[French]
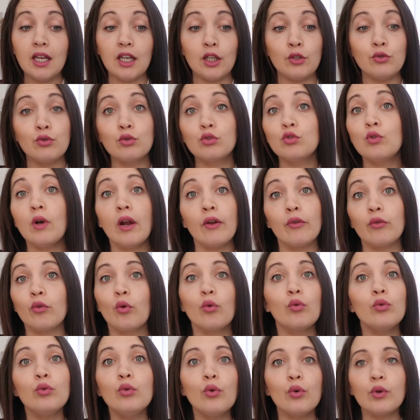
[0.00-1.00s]
et du coup elles
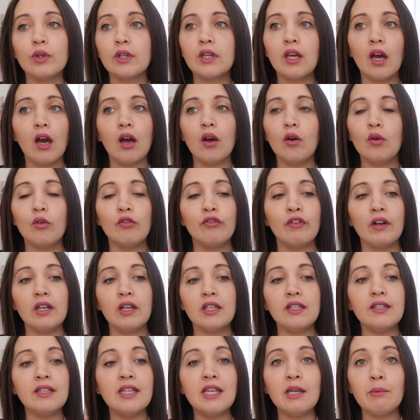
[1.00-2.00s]
ont eu euh, qu'à euh,
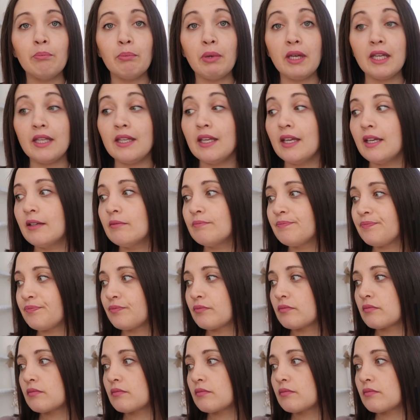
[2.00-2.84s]
valider, payer,